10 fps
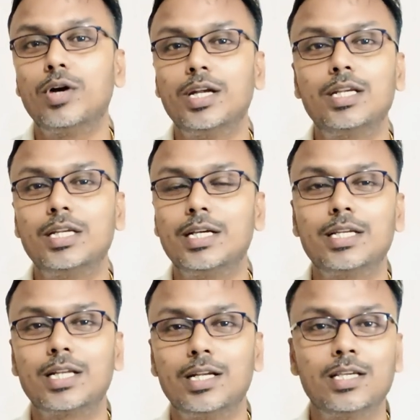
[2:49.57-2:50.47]
180
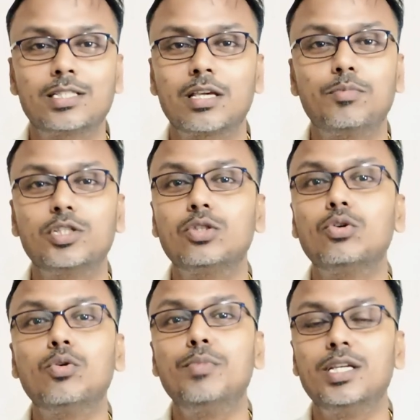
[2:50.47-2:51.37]
डिग्री टर्न है इसके पीछे
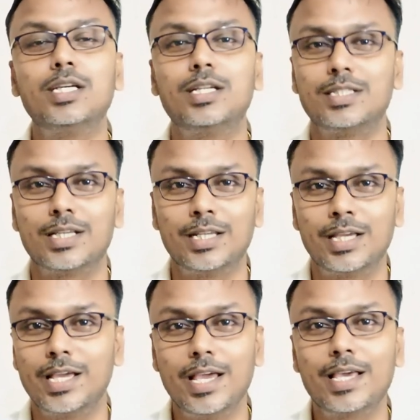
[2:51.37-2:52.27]
दो मेजर रीज़न
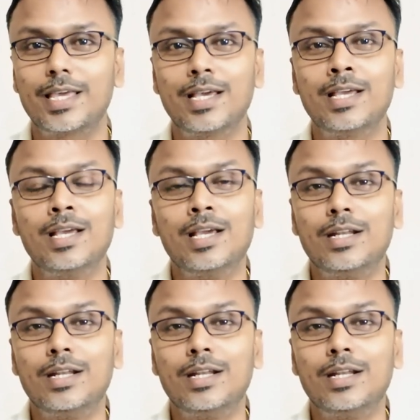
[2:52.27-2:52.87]
है एक है